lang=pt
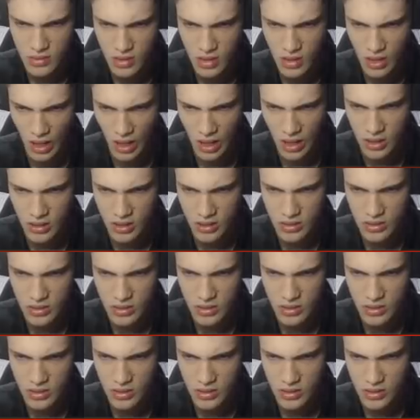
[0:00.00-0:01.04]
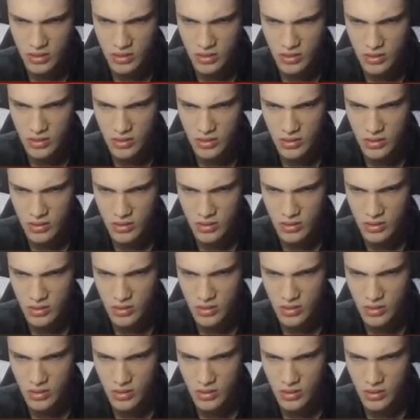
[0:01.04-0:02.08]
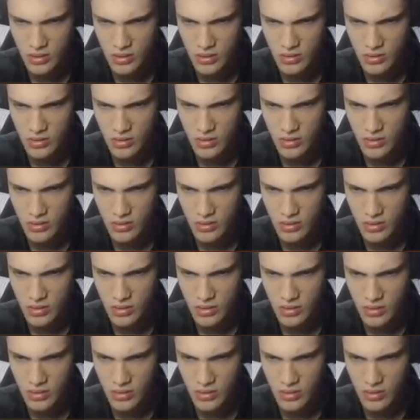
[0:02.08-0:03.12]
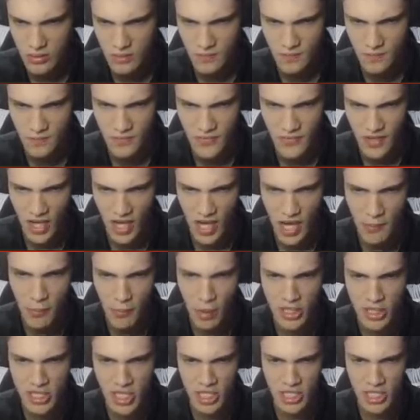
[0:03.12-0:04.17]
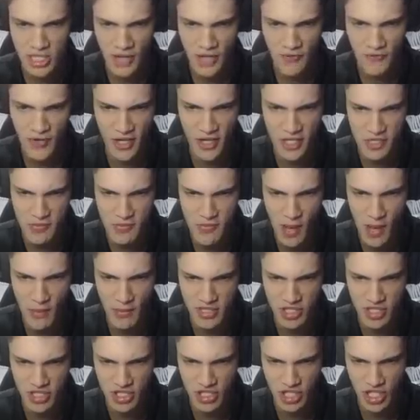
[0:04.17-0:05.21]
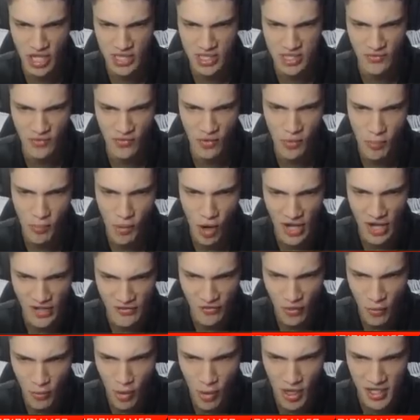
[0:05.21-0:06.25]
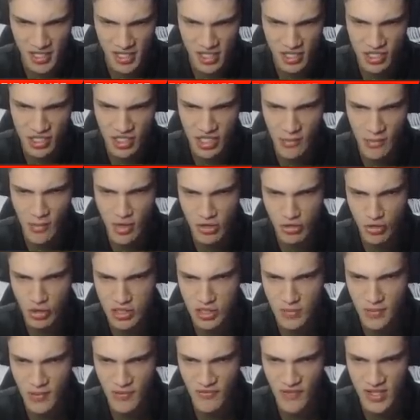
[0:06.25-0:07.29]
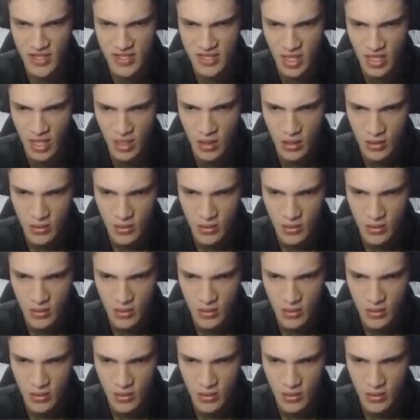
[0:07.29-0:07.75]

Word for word: Abre a porta pra gente colocar todas as frutas aqui dentro. Ah, bota ali na frente mesmo, gente, carta. Vambora, vambora, que a gente tem mais coisa pra fazer.